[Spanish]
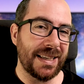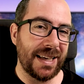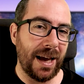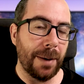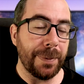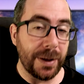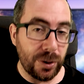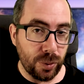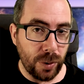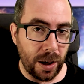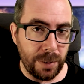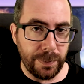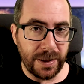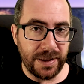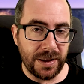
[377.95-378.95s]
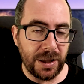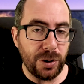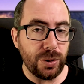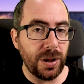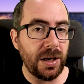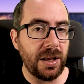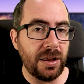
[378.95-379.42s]
que habitualmente
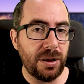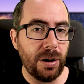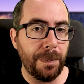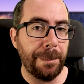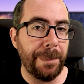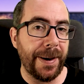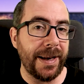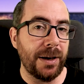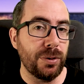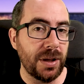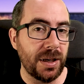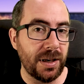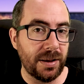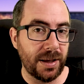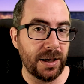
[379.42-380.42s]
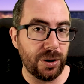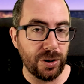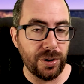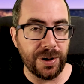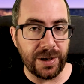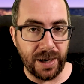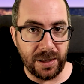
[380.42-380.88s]
utilizo para utilizar
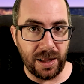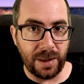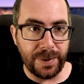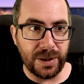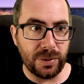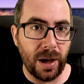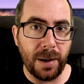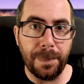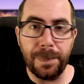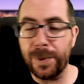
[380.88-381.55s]
con realidad virtual,